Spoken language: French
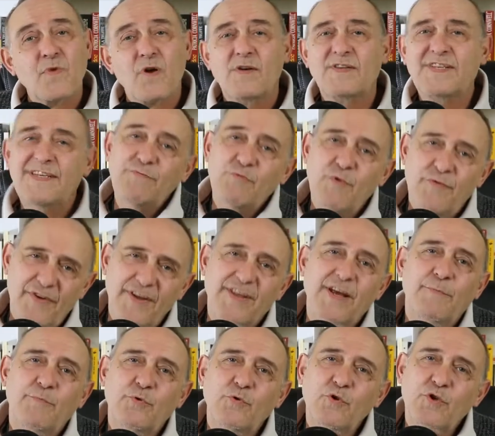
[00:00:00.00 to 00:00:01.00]
si vous faites
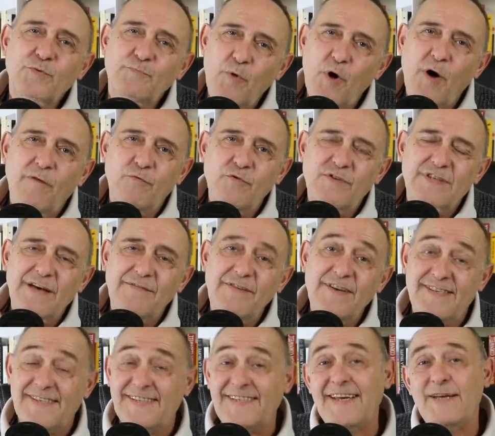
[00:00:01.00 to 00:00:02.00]
un peu de sport, vous le savez,
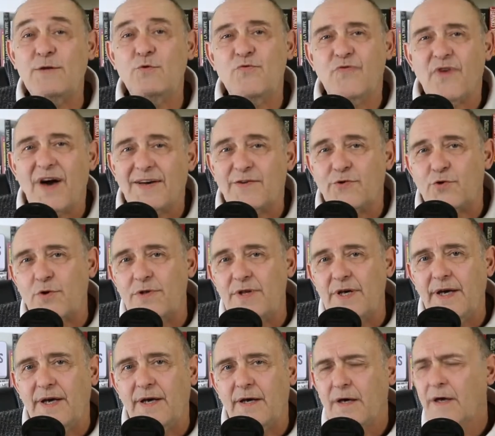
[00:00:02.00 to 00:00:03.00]
c'est du
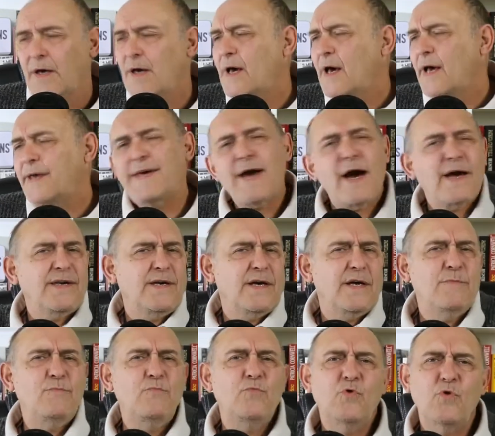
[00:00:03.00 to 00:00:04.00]
fractionné. Il n'y a rien
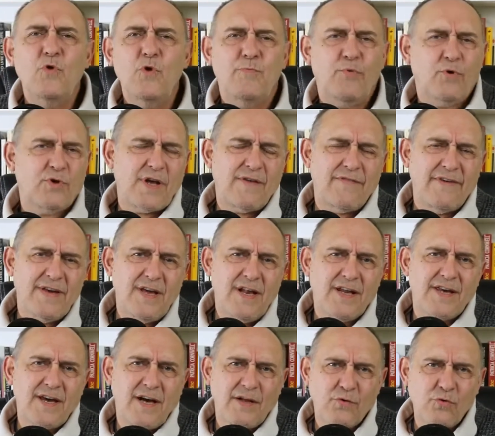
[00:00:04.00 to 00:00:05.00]
de mieux pour travailler
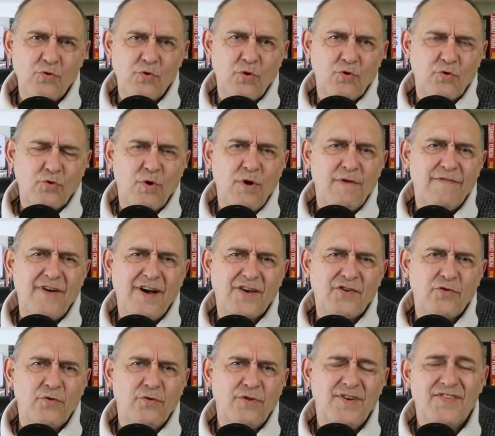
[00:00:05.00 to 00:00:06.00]
le cardio que ce que le
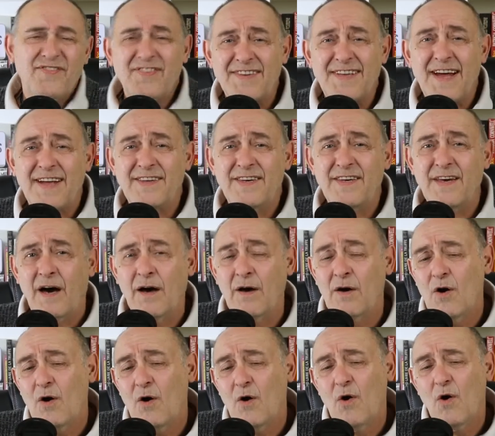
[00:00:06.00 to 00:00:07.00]
fractionné. C'est-à-dire,
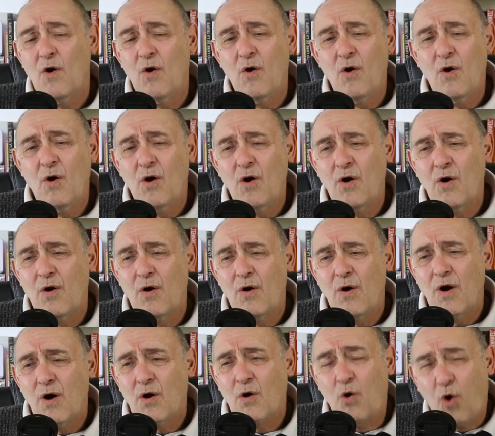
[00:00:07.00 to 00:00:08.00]

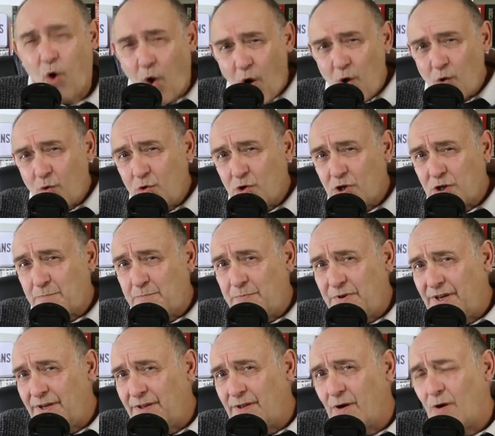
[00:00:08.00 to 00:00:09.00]
grand coup de
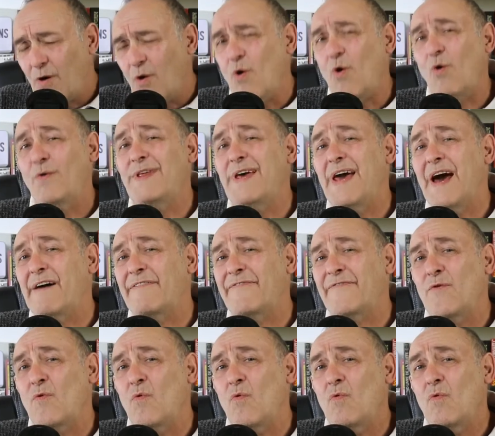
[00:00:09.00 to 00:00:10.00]
speed, on est à
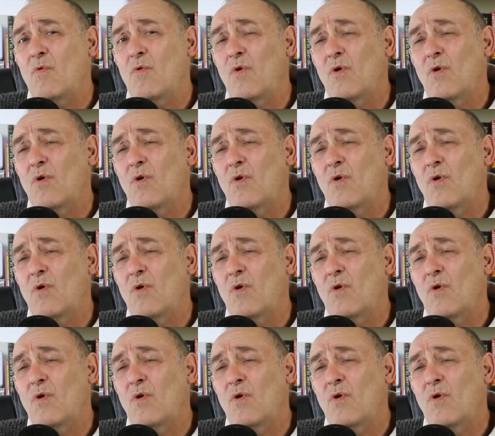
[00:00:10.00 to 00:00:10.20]
fond.